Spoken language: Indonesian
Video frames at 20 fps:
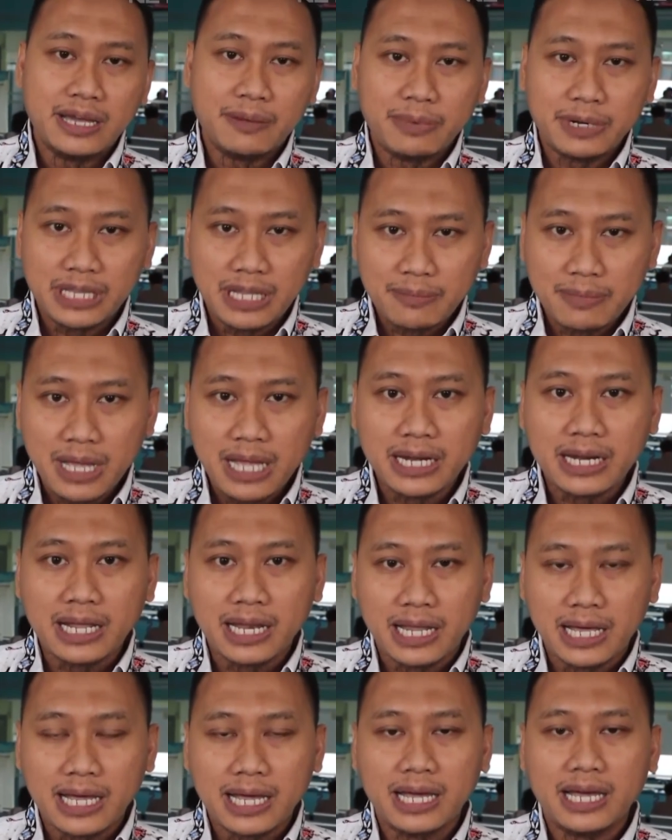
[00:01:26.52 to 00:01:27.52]
Yang pertama
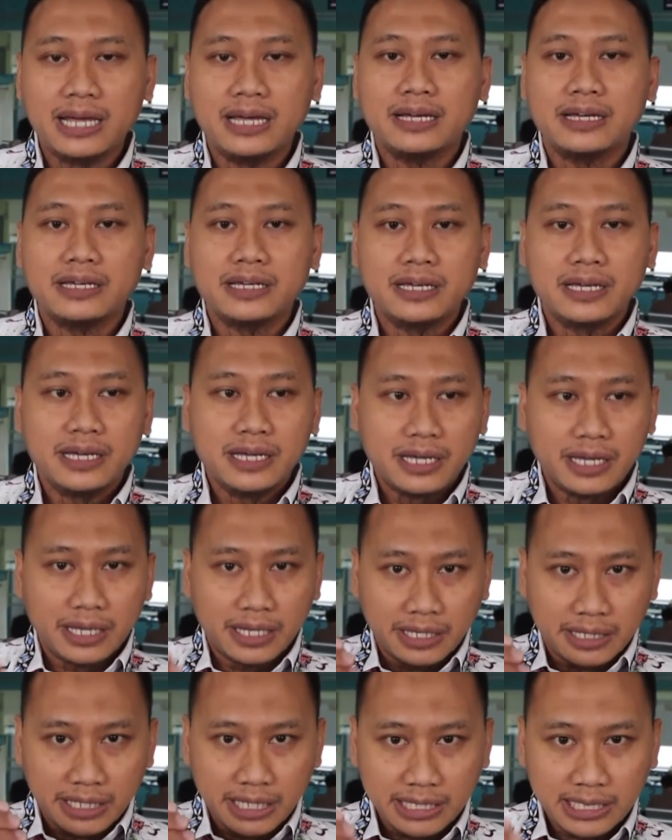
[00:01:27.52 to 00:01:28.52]
adalah
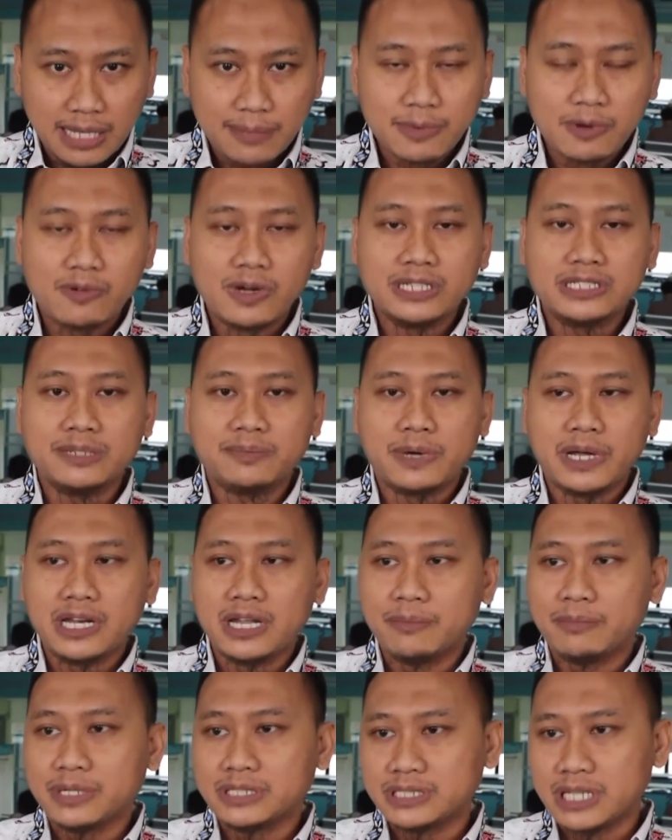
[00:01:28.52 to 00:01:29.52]
kita mewajibkan
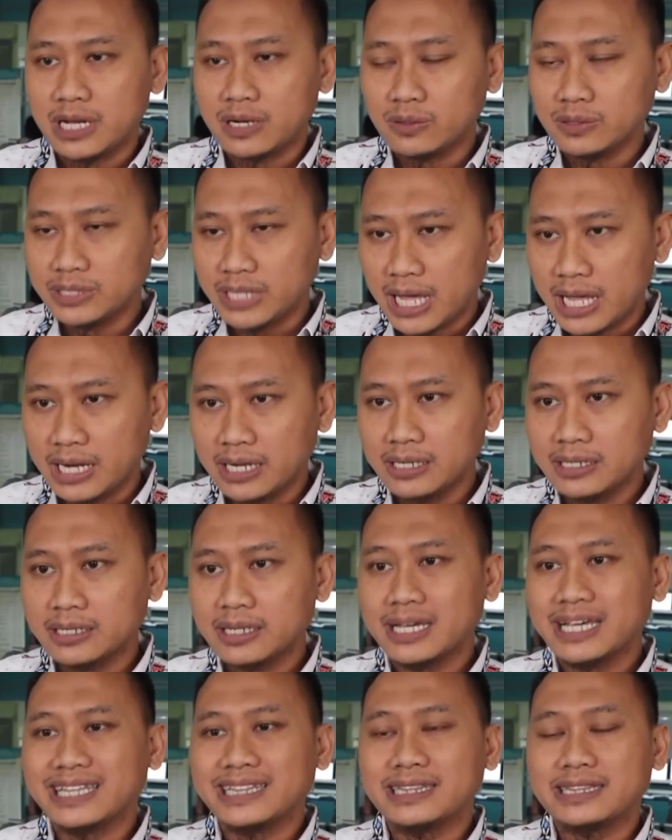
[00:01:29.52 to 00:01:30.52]
yang bersangkutan
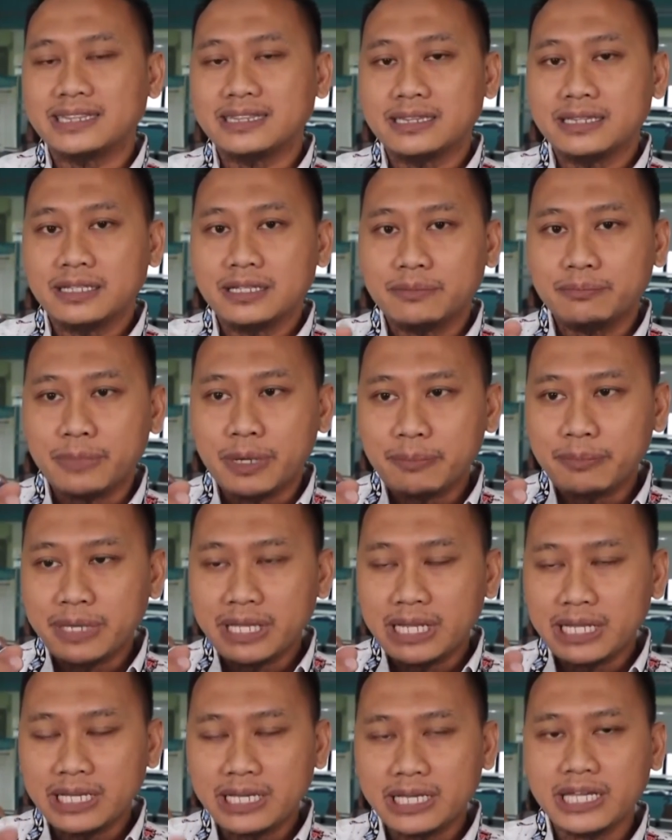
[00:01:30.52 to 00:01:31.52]

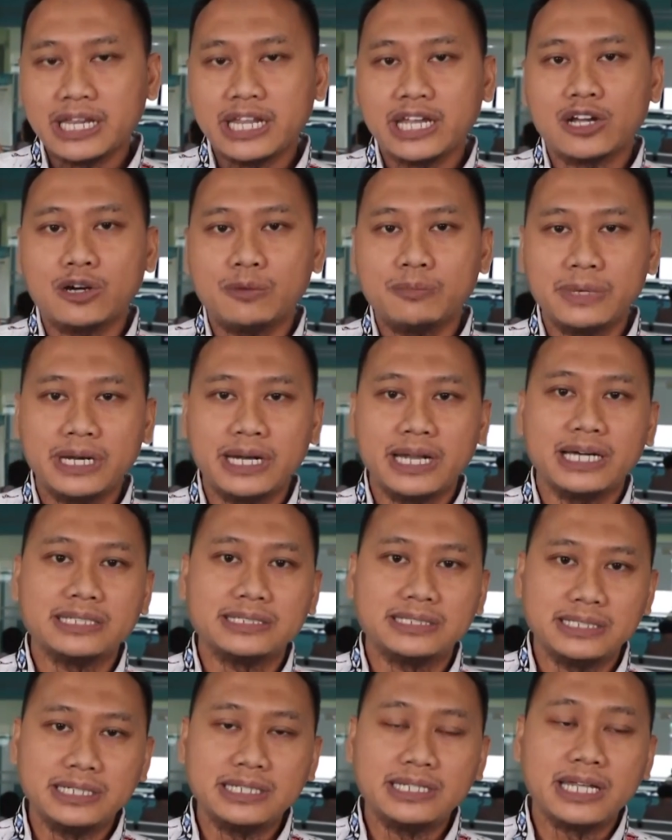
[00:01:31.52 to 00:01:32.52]
memiliki
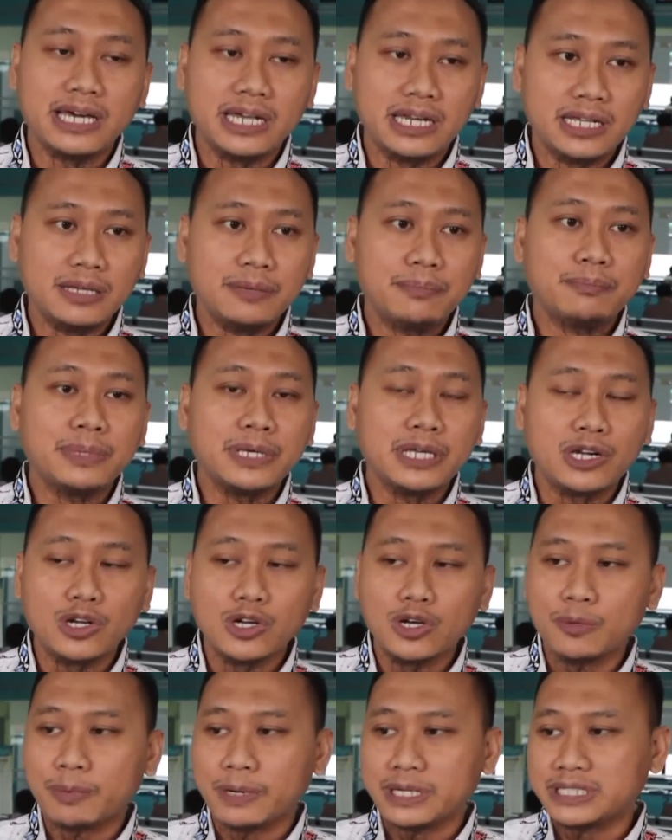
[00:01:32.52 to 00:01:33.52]
rekomendasi dari
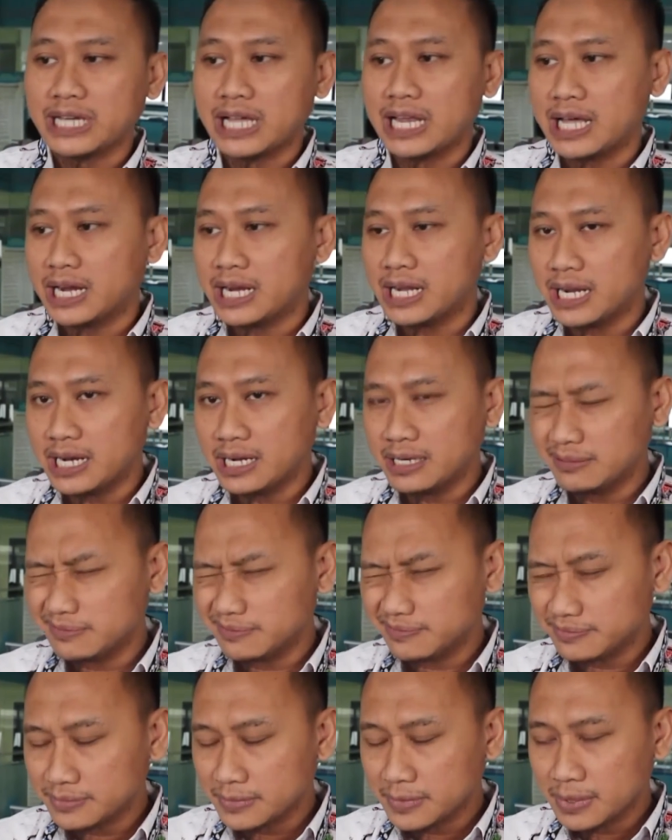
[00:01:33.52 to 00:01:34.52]
biro perjalanan
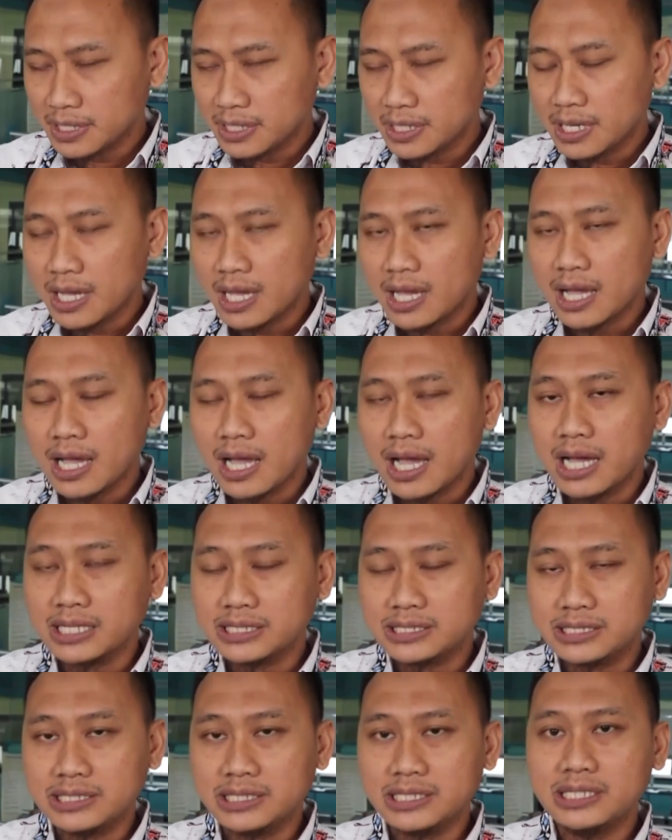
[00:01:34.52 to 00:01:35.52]

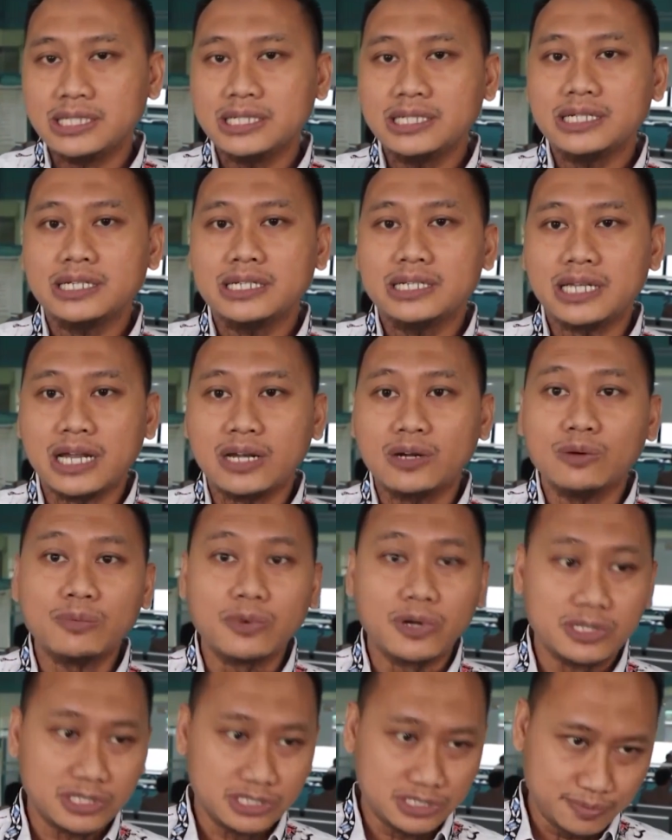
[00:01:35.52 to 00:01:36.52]
haji dan umroh